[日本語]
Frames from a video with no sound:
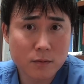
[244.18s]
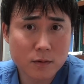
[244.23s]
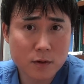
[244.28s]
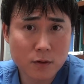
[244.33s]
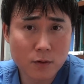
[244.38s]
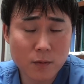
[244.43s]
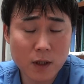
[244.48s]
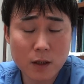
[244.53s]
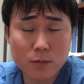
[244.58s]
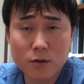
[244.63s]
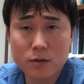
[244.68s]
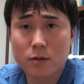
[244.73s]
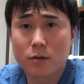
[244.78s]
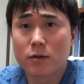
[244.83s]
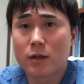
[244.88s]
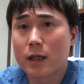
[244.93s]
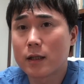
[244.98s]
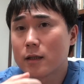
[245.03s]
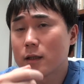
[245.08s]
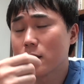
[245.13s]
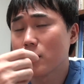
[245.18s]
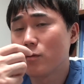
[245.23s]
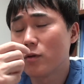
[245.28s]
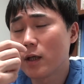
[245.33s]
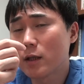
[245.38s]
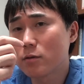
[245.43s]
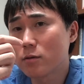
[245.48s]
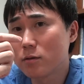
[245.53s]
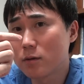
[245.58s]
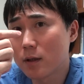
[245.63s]
その埋没法のやり方も
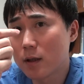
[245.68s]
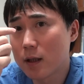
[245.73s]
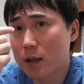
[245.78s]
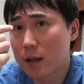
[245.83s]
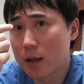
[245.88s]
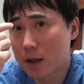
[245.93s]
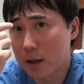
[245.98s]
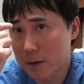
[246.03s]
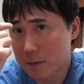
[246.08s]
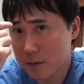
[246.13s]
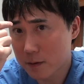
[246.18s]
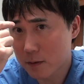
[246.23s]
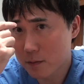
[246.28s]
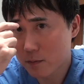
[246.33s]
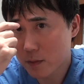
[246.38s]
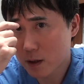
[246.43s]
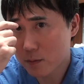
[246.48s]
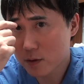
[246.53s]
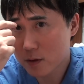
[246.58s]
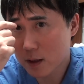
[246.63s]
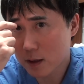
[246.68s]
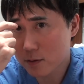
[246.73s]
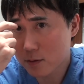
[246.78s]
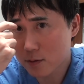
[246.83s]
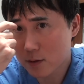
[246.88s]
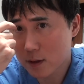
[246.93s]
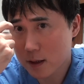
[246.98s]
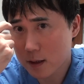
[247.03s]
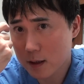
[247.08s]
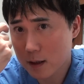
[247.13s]
悪くてまぶたの
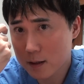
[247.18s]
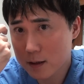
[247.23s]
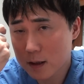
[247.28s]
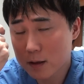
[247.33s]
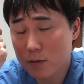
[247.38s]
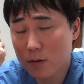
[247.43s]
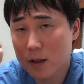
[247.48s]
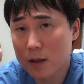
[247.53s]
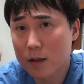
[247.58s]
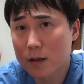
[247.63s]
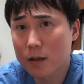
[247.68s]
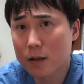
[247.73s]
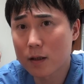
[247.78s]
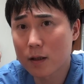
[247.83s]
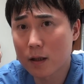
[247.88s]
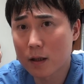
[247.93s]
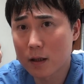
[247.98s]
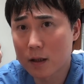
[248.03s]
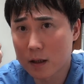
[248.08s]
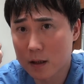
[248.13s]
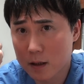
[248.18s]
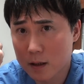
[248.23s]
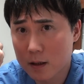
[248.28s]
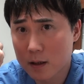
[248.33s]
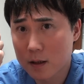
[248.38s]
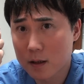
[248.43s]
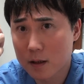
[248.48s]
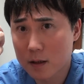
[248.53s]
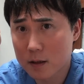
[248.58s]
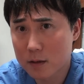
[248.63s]
裏側に糸が出てたり
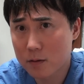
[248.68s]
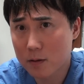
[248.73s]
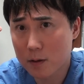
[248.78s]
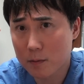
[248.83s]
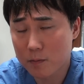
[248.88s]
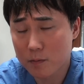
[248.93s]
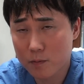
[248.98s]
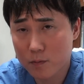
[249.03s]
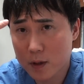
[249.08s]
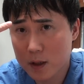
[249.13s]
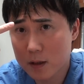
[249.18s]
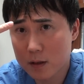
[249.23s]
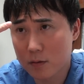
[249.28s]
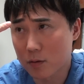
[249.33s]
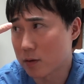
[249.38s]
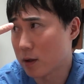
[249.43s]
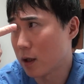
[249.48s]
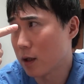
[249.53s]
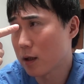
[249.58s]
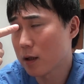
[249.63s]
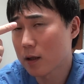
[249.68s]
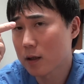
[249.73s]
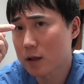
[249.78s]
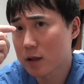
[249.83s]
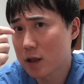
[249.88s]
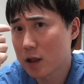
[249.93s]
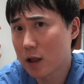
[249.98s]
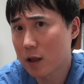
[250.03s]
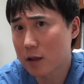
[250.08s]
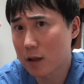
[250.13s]
糸がピッとね
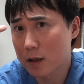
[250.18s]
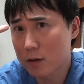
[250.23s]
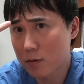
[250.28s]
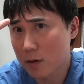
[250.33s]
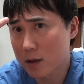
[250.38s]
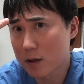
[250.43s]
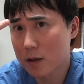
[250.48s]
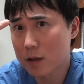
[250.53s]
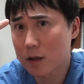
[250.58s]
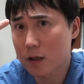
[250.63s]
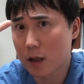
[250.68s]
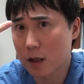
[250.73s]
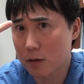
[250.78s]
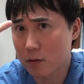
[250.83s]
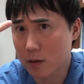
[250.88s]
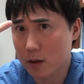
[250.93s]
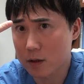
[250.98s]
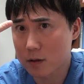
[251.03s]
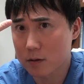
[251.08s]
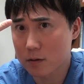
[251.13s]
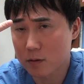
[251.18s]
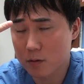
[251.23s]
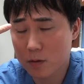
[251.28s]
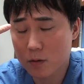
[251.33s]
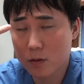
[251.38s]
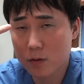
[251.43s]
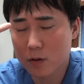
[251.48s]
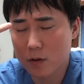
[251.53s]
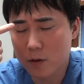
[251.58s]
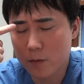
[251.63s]
切れた糸が出てたりとかする
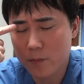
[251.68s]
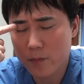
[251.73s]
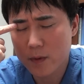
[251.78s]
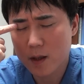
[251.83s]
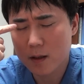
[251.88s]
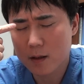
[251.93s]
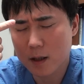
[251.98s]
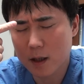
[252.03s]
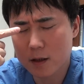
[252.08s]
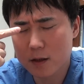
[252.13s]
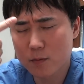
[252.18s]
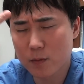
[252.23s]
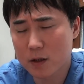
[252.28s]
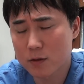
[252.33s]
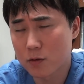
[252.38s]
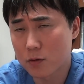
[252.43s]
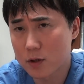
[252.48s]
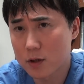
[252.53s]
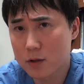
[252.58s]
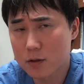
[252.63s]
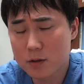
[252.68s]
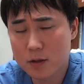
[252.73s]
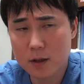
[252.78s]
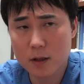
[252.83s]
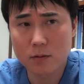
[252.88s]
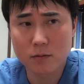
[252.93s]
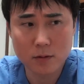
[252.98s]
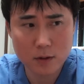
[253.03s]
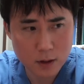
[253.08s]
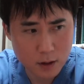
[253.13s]
と角膜を傷つけ
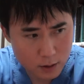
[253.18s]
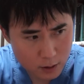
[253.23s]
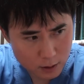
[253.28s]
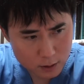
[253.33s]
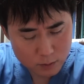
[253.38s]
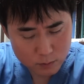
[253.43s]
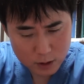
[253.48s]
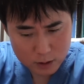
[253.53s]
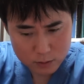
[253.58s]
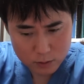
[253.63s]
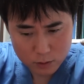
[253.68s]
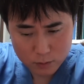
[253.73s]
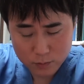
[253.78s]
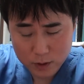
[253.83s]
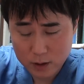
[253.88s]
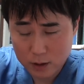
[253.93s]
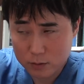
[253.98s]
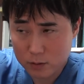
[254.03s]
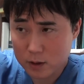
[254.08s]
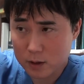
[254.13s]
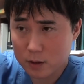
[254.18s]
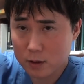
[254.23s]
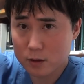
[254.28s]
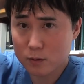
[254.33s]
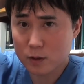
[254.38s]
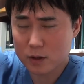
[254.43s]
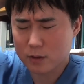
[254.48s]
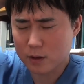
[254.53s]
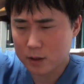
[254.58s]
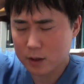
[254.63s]
るんで角膜を見た時に角
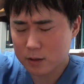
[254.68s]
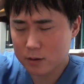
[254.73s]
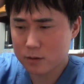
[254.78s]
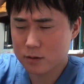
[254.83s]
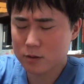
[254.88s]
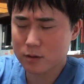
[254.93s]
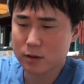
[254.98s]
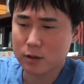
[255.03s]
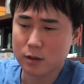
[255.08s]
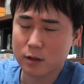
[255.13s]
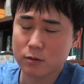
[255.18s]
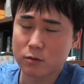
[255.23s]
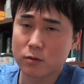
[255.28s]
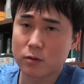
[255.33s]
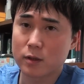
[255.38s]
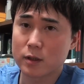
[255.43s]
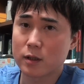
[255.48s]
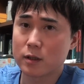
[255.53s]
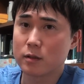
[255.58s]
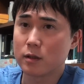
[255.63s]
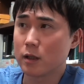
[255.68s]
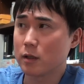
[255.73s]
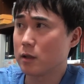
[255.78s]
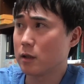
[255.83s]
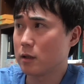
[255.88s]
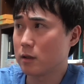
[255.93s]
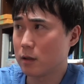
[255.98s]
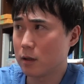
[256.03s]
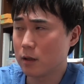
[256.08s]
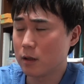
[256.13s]
膜が傷ついててこれは何だっ
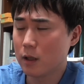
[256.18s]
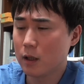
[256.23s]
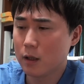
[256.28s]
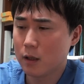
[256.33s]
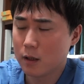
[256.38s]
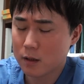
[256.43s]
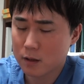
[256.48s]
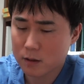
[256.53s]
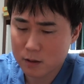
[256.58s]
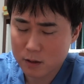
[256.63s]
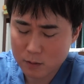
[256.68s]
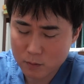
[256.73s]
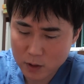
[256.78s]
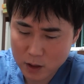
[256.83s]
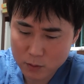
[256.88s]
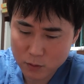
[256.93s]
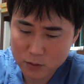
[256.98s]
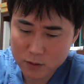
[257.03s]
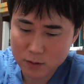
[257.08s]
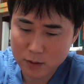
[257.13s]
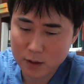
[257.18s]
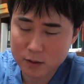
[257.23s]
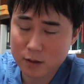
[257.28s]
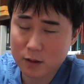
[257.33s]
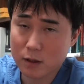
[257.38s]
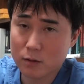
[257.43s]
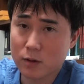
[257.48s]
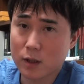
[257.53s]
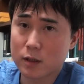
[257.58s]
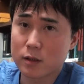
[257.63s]
て言ってで埋没をやって
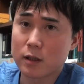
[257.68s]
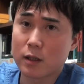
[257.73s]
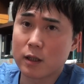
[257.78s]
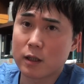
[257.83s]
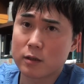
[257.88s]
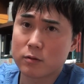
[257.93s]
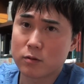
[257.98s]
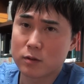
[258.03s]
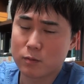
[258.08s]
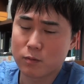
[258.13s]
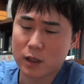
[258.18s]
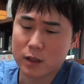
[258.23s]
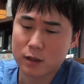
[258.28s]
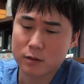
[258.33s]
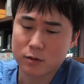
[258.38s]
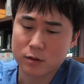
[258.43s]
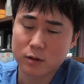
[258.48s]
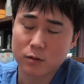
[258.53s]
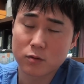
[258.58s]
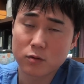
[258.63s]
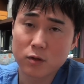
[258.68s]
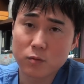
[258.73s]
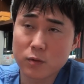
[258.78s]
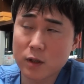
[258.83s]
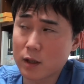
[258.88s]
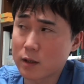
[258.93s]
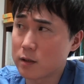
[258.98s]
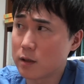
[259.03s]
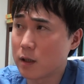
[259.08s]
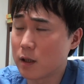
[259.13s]
たのかって後でバレるっていうこと
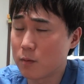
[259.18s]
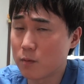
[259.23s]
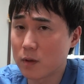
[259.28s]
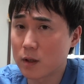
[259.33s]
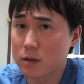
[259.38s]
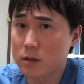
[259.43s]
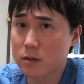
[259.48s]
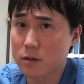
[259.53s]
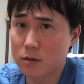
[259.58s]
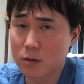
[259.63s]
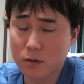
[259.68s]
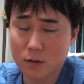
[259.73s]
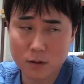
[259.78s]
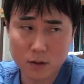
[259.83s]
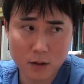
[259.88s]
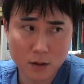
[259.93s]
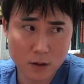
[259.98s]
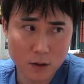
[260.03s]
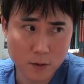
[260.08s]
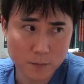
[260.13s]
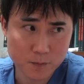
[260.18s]
もありえますよね。